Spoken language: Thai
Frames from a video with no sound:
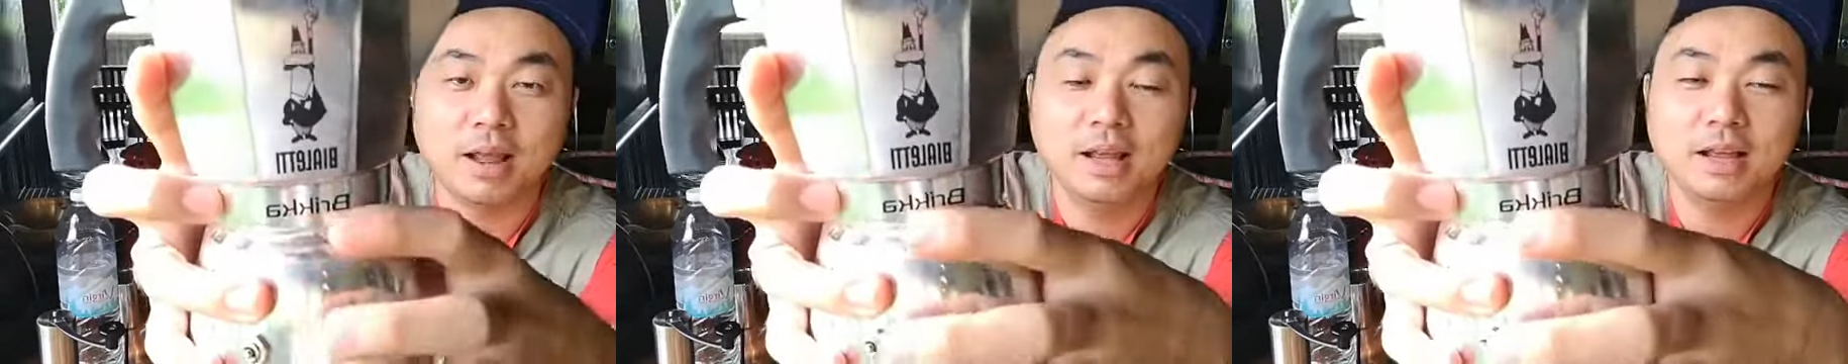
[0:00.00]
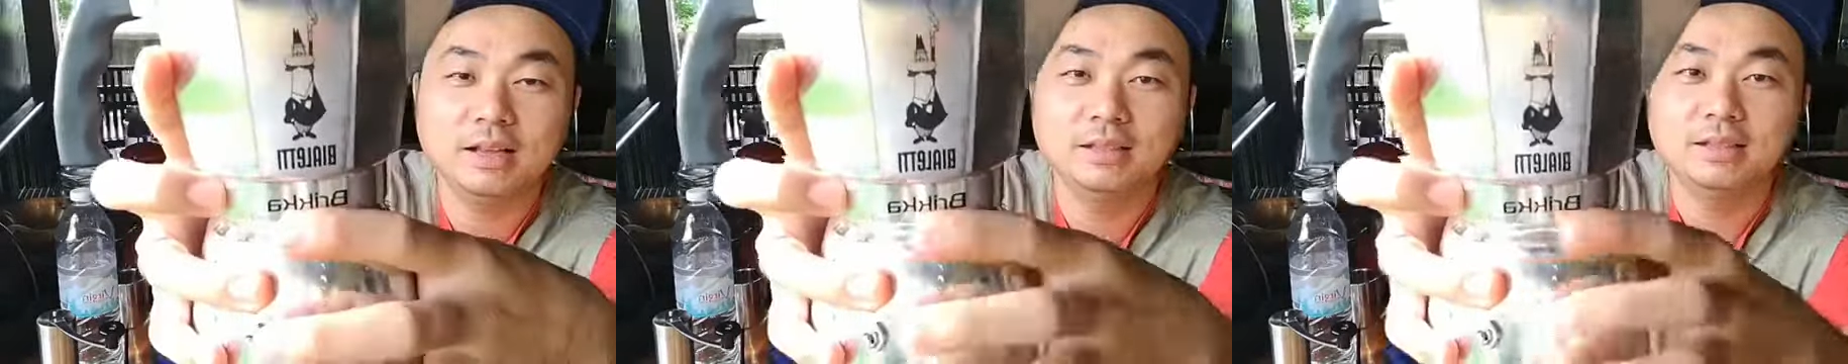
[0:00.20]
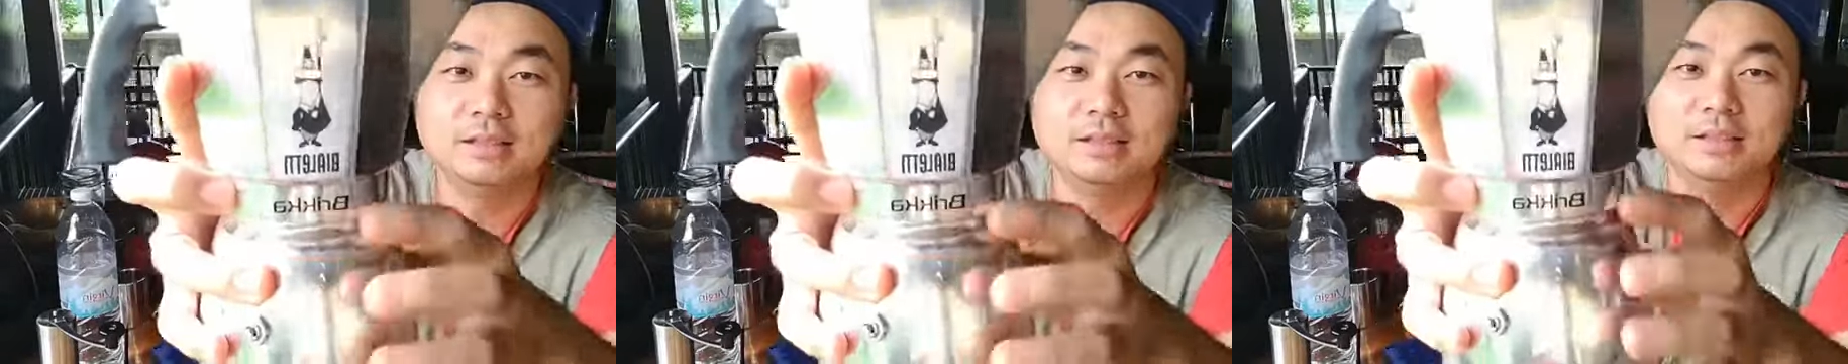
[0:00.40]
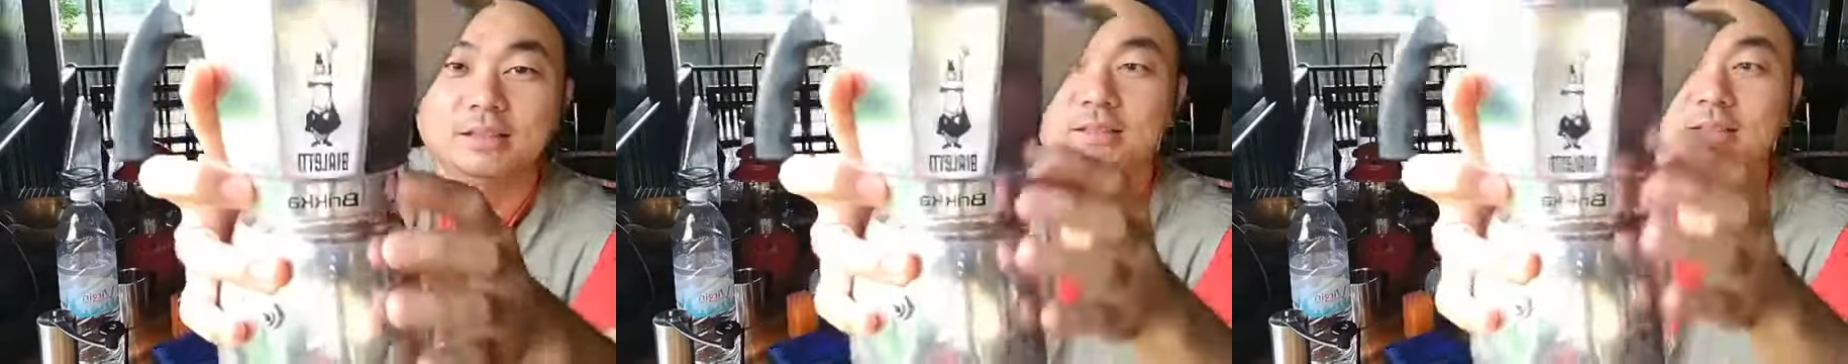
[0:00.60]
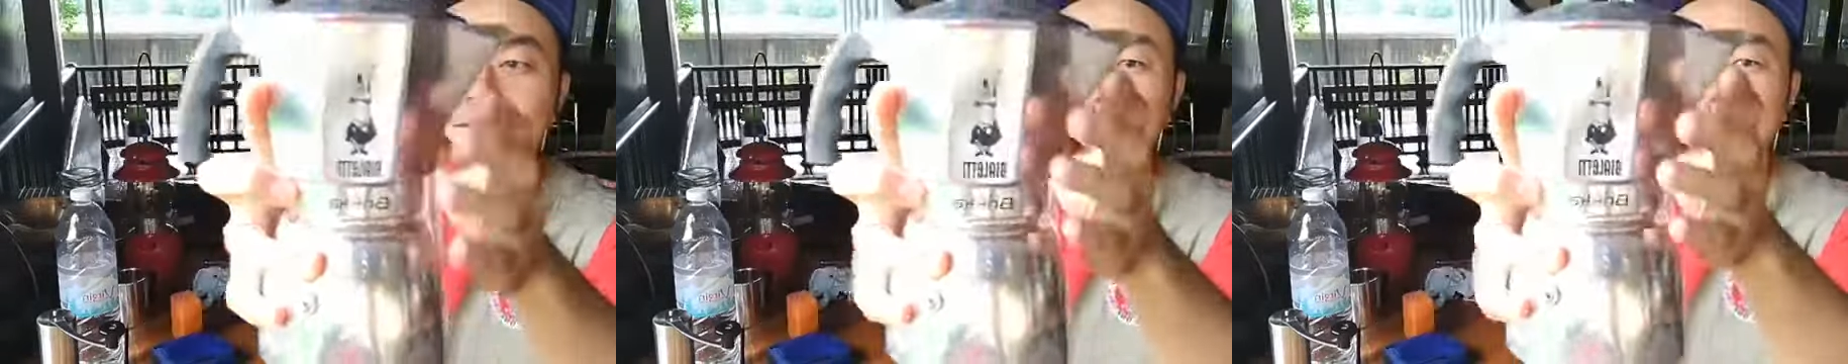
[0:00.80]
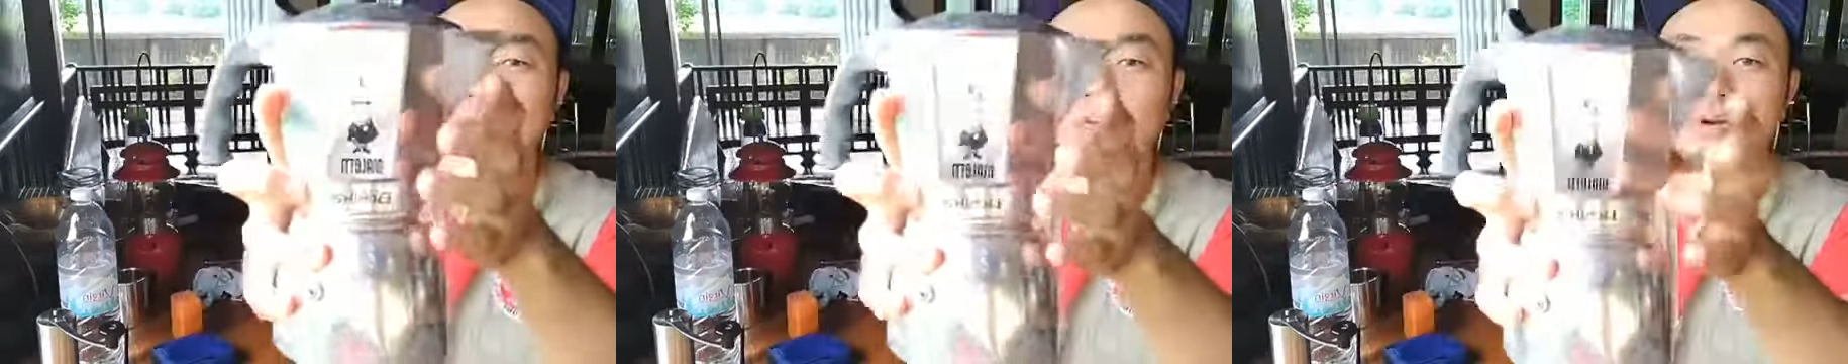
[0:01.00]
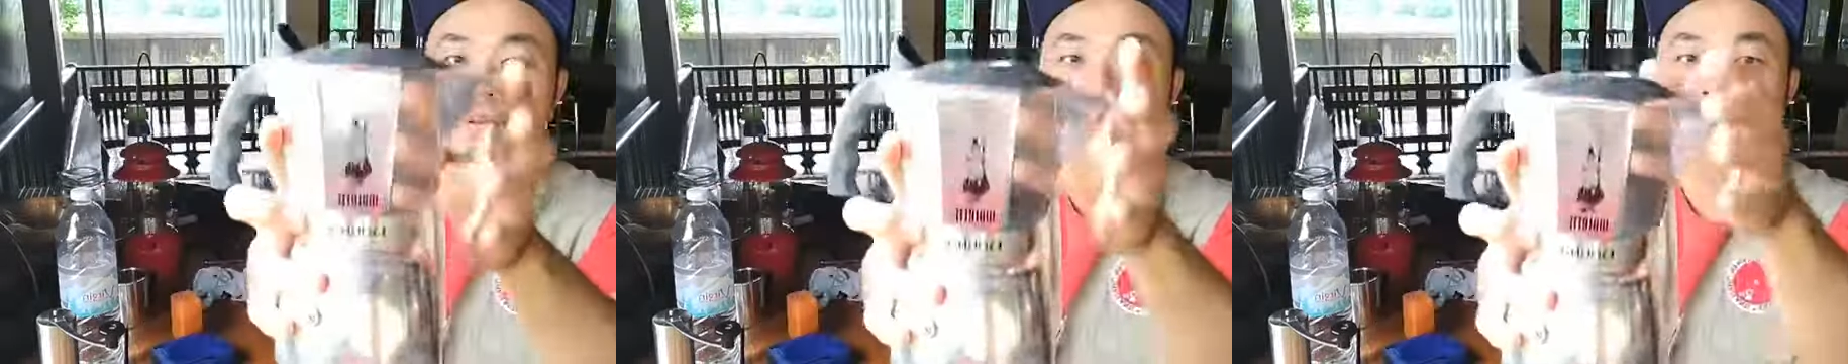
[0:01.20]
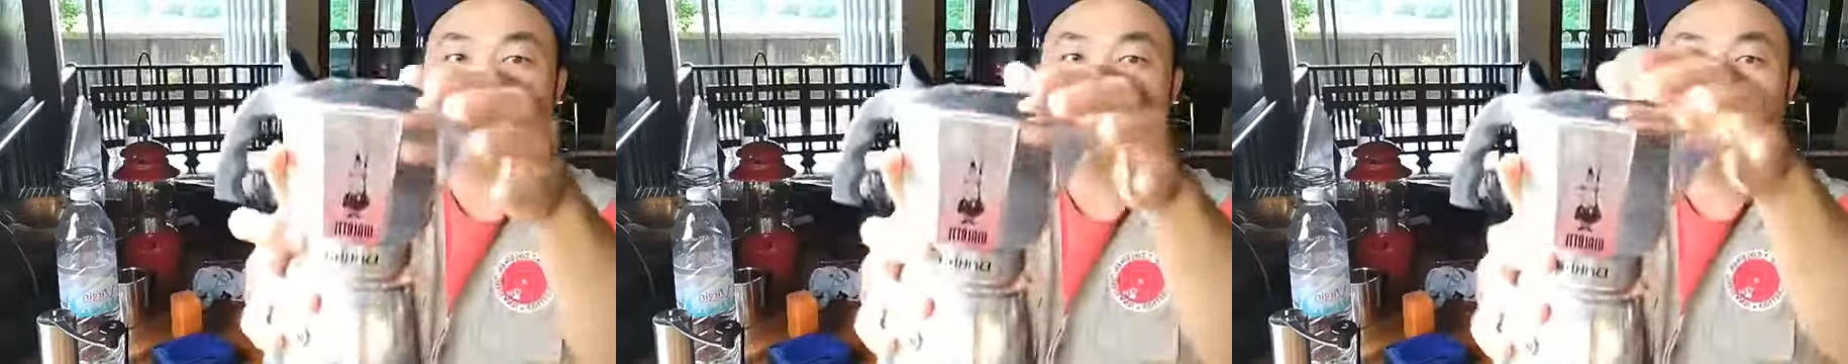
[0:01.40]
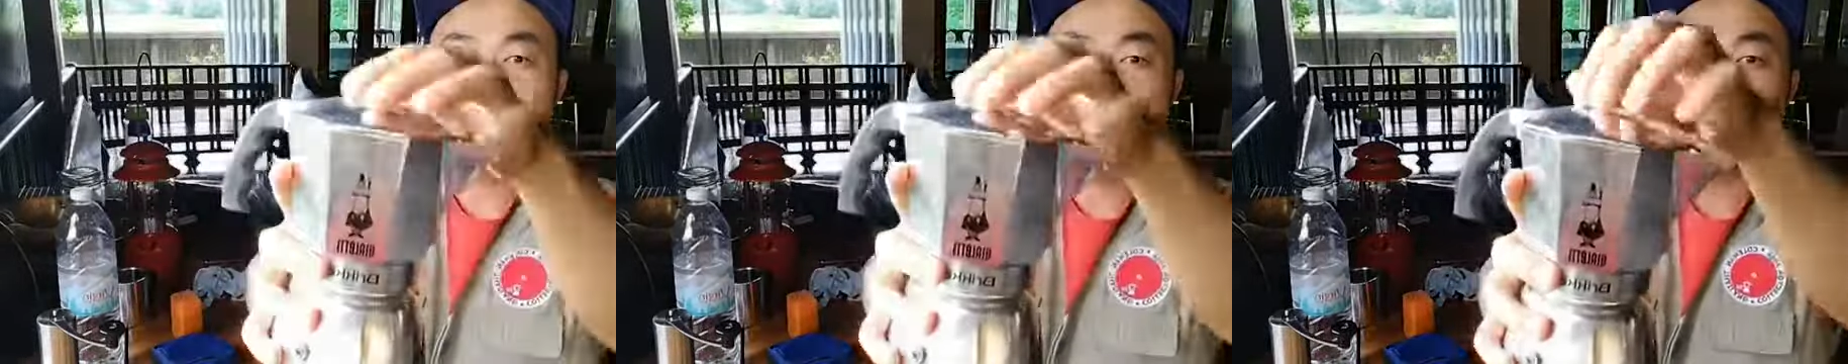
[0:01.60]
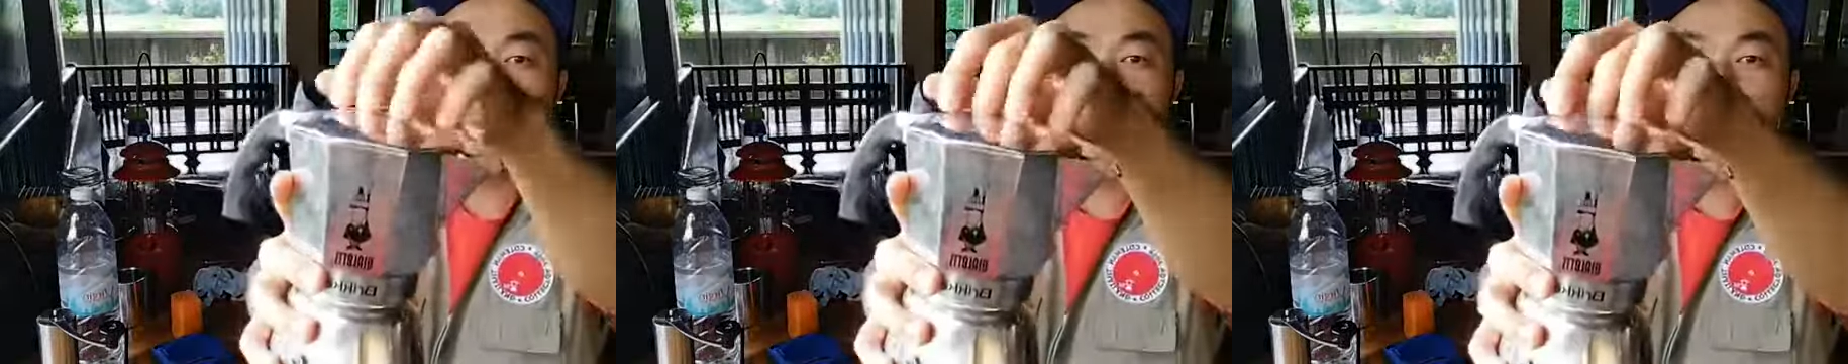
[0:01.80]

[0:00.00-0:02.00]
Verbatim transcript: นะ ตัวนี้มันจะเป็นหม้อแร